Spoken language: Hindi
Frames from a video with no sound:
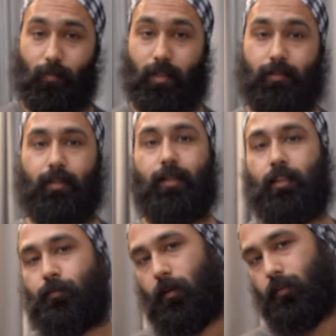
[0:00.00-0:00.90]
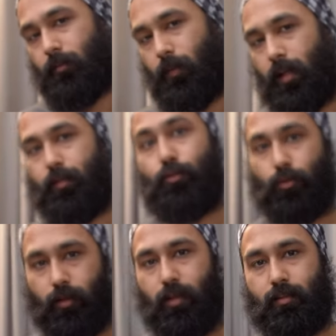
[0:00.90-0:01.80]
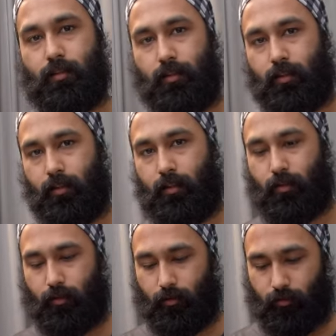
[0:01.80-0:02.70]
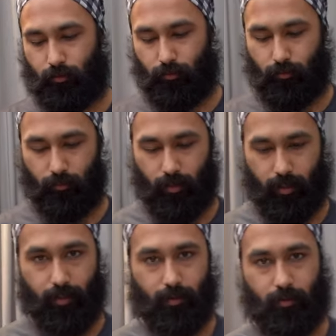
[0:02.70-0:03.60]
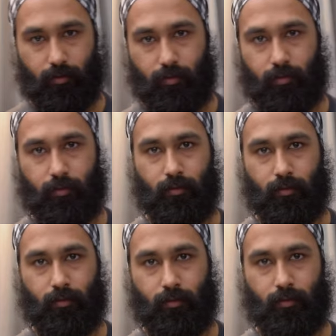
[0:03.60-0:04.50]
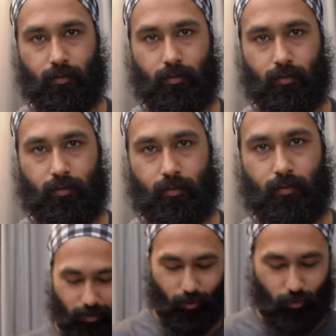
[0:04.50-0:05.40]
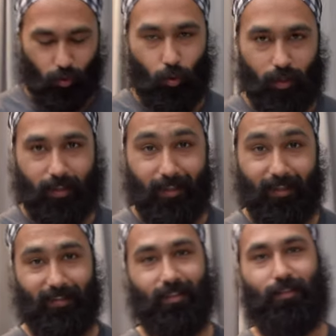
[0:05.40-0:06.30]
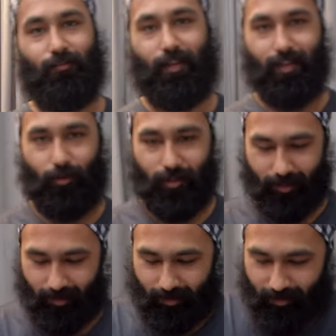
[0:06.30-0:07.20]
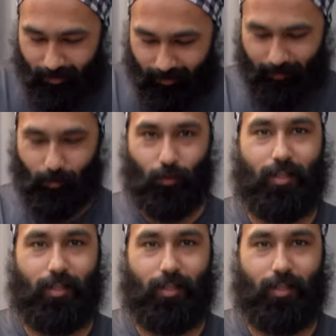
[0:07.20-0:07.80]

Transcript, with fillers: प्लस ए टी एक्स पावर सप्लाई दोनों ही लग जाती हैं एस एफ एक्स का फुल फॉर्म पता है चलो इसको खोलते हैं एंड देन फाइंड आउट इसमें और